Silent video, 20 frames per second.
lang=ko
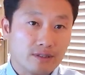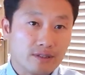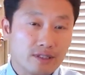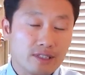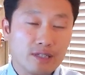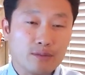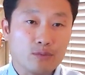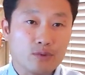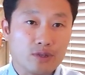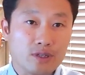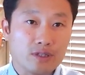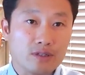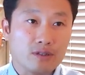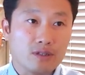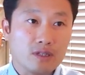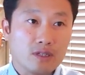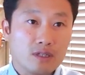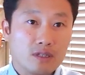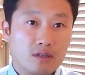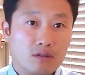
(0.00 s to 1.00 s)
그게 뭐예요?
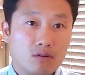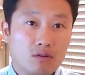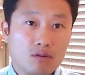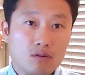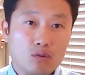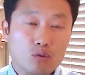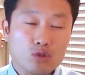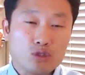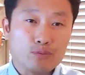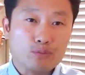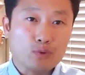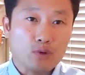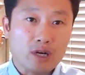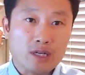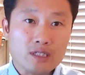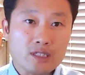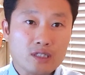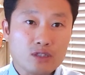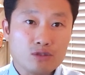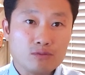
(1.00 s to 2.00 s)
어, 90%
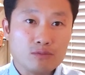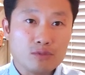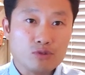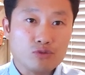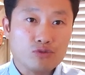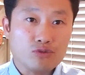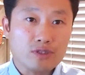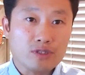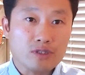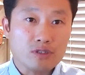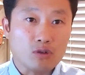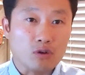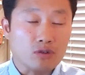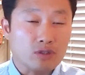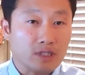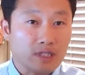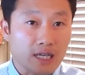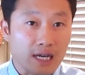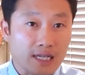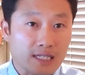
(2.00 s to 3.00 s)
할인해주면 수익을 더
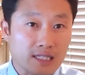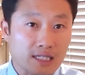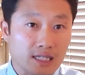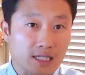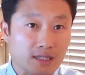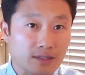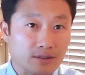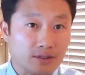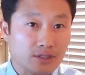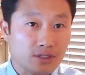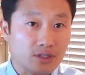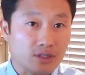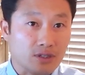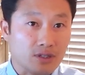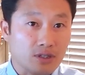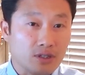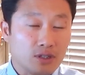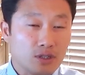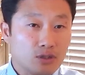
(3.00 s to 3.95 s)
얻는 게 아니잖아요. 그쵸?